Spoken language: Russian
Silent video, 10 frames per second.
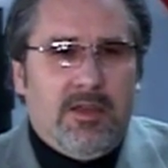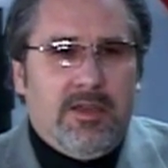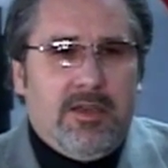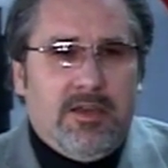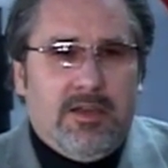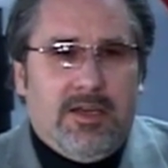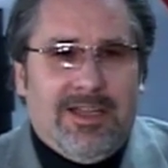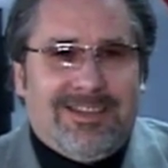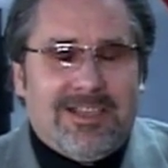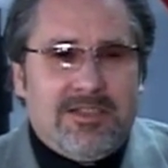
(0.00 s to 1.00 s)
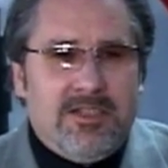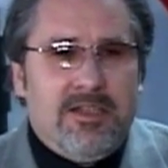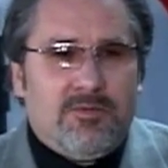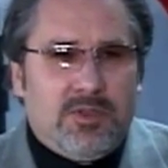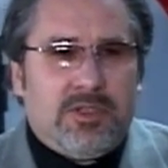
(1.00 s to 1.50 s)
И этот
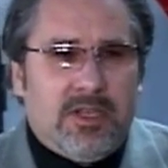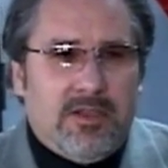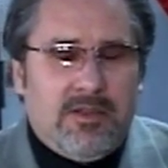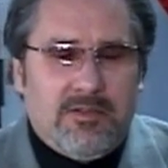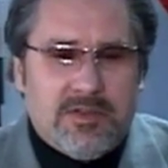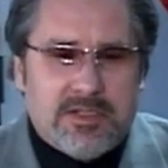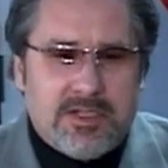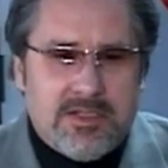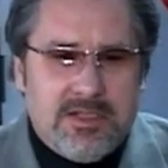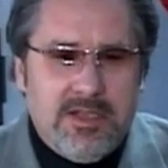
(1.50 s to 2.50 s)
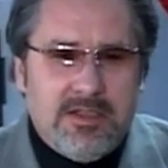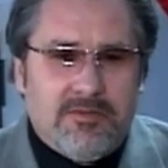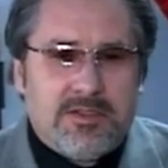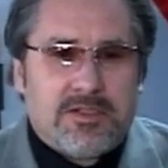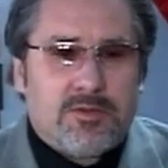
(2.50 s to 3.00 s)
день, вот это воскресенье
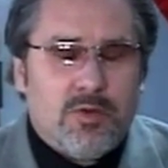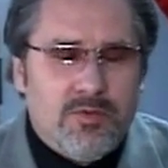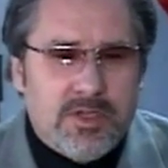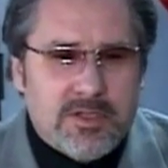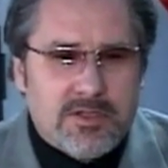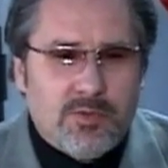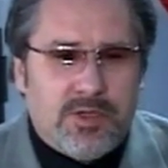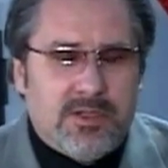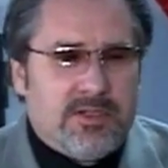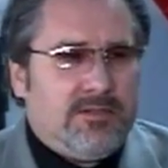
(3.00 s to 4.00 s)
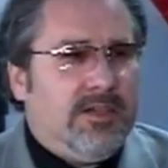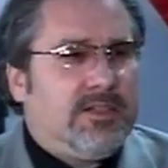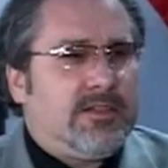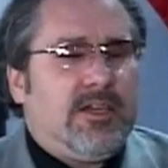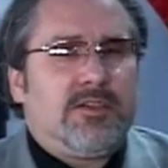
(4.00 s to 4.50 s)
в церковной истории
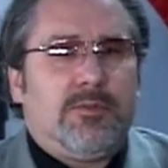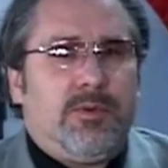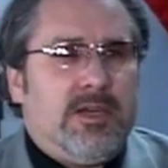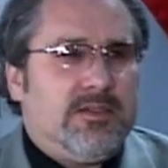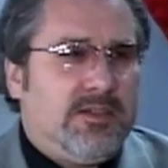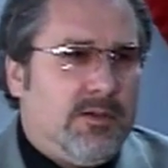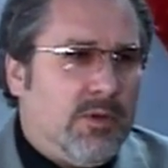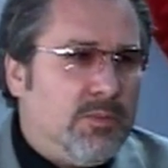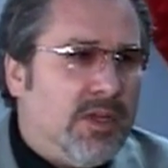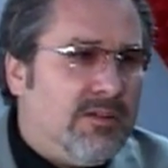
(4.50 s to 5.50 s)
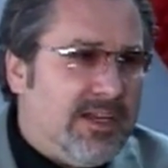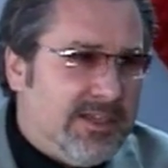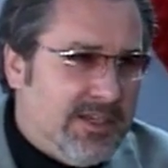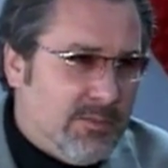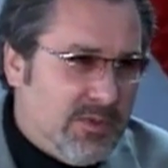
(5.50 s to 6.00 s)
называется также праздником
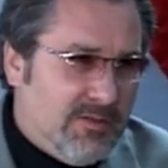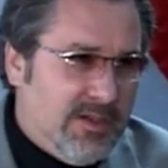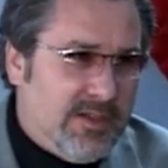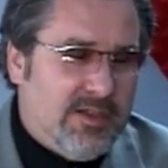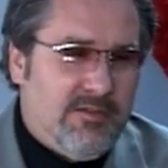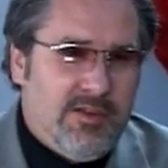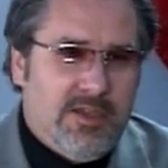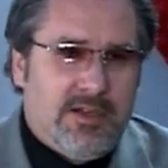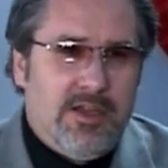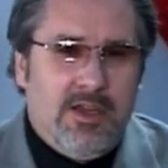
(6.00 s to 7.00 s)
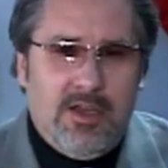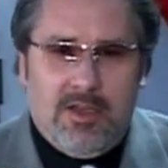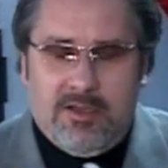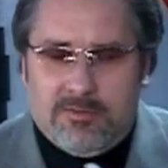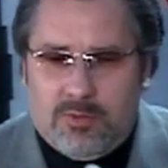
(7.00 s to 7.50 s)
обновления, обновления веры.
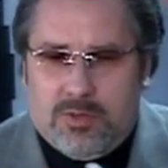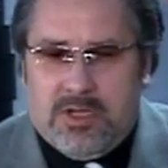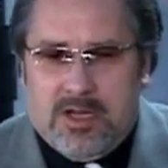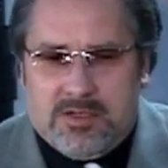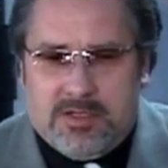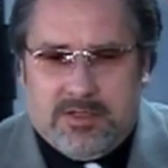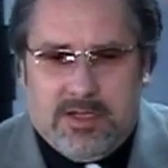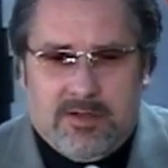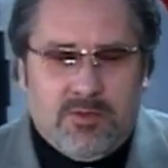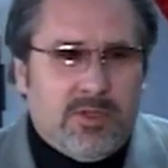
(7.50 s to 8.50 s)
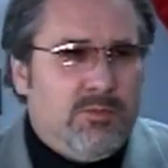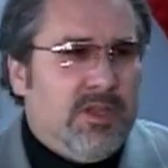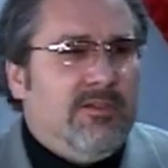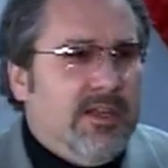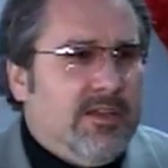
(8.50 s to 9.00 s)
И вдруг как же так? Вот
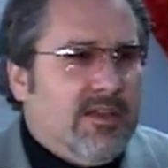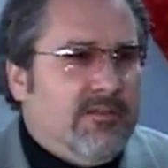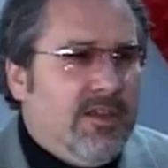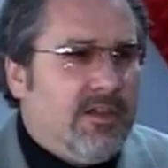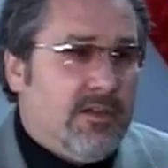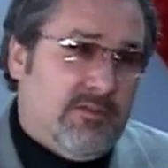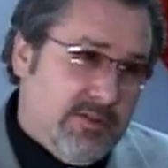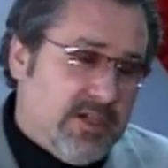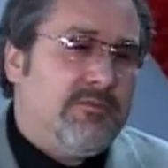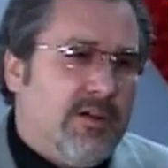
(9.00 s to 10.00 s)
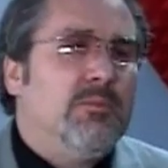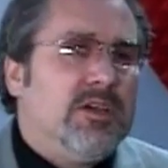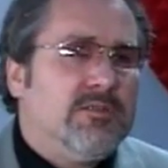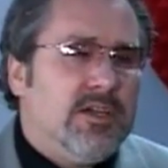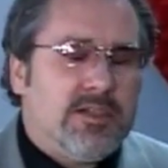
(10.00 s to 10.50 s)
обновление веры, веры
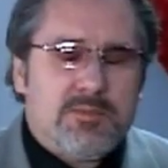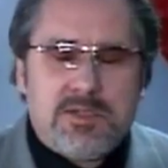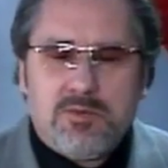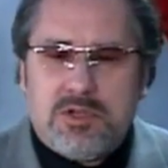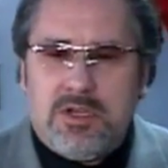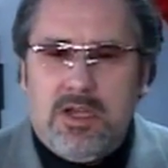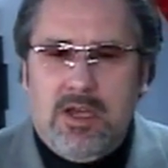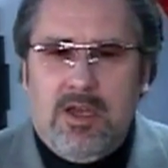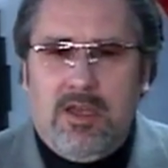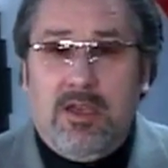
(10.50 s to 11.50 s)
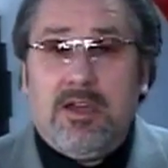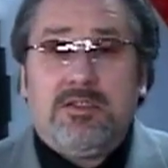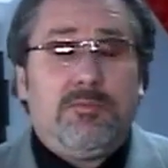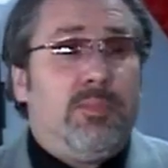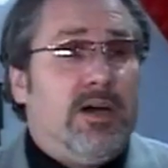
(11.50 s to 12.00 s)
Фомы в данном случае, и
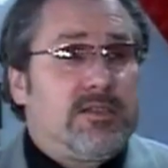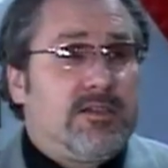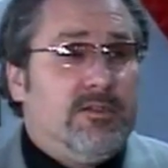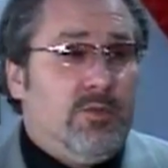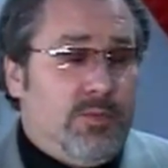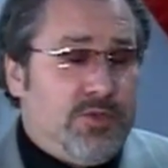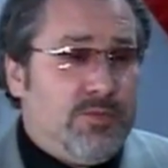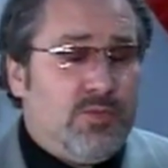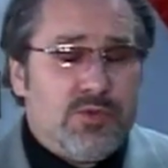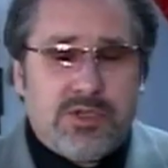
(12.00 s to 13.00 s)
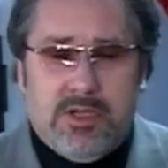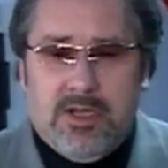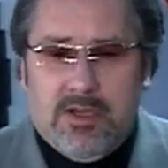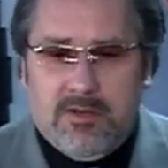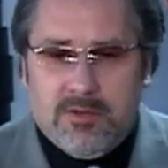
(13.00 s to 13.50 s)
антипасха. Ну почему же?
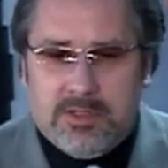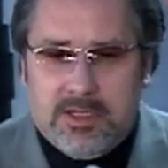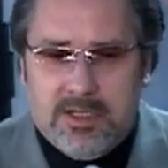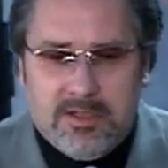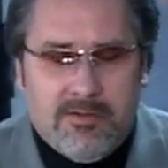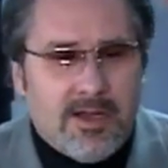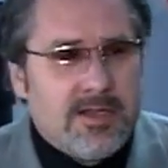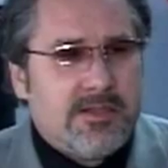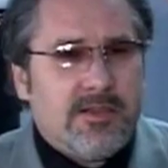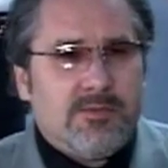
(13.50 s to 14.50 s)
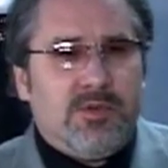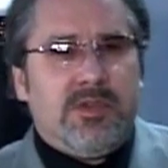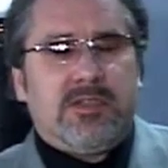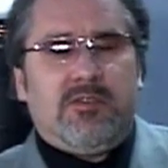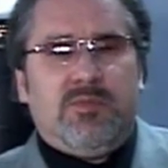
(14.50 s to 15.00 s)
Вот такие два, казалось бы,
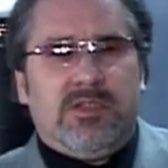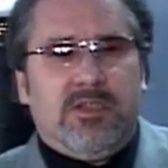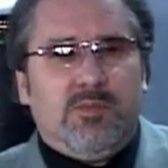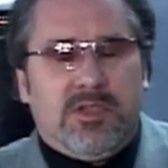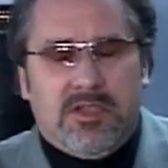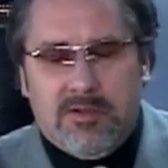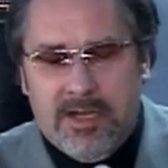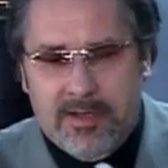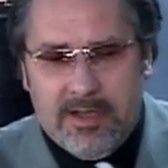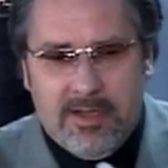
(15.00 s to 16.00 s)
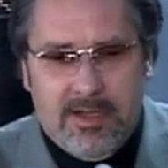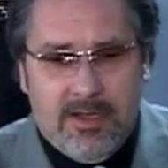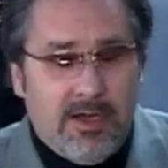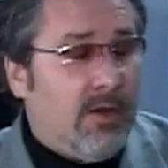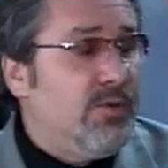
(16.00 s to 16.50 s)
несовместимые явления.
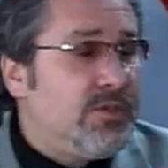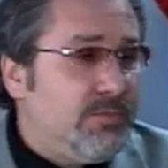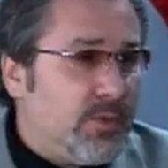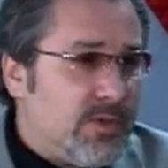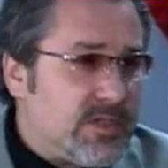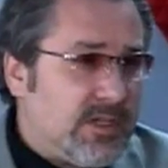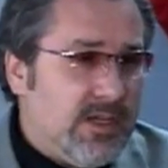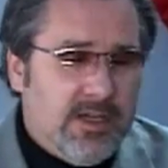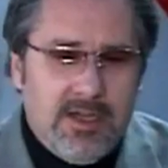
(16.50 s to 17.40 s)
А очень просто.